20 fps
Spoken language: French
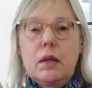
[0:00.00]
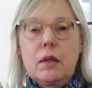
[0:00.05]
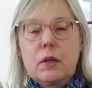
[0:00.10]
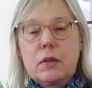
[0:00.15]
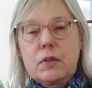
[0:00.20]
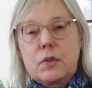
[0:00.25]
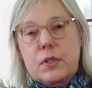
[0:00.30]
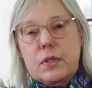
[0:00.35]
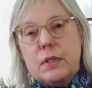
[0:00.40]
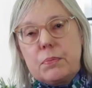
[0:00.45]

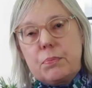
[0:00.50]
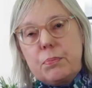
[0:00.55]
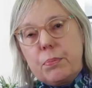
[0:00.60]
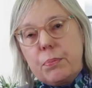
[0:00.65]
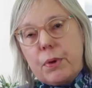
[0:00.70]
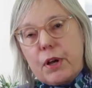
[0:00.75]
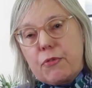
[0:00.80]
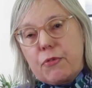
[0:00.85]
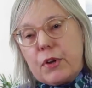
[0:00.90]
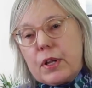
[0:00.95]
ici, euh,
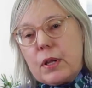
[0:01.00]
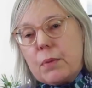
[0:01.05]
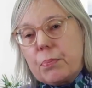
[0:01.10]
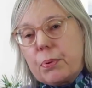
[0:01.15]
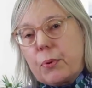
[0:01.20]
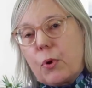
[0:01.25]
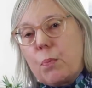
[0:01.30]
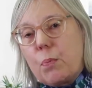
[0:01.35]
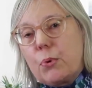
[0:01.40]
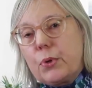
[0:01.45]
parfois, les
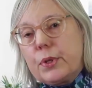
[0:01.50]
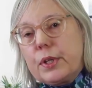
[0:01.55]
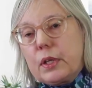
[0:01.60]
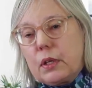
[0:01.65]
propos